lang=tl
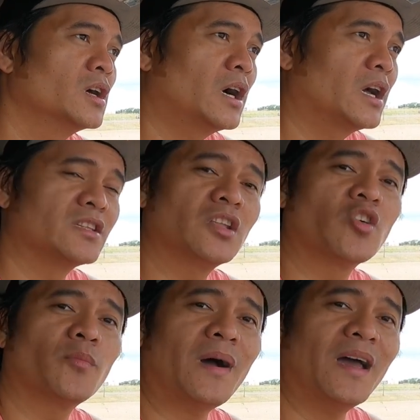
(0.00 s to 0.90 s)
uh, hindi
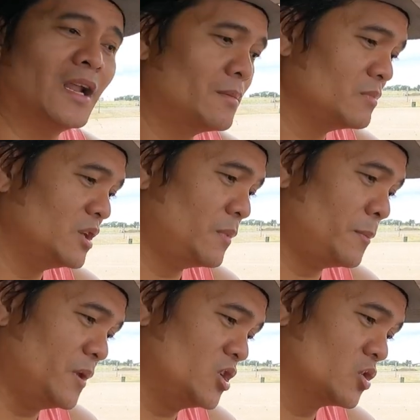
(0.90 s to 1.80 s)
ko pa alam
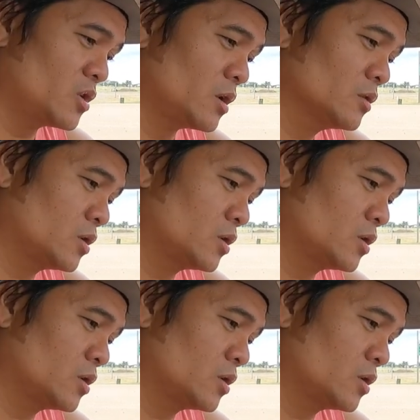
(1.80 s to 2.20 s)
ipifigure out